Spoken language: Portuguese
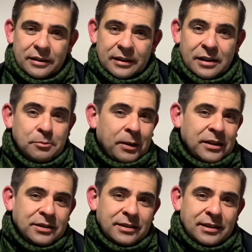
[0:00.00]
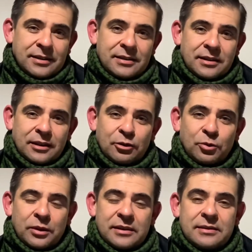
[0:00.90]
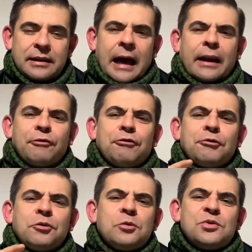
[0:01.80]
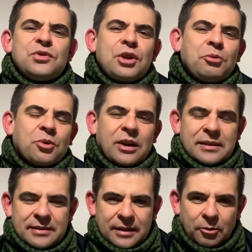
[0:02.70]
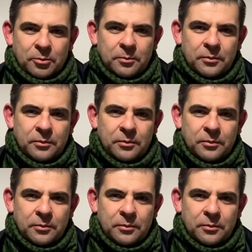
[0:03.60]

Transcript: nas páginas das Escrituras, cale fundo no seu coração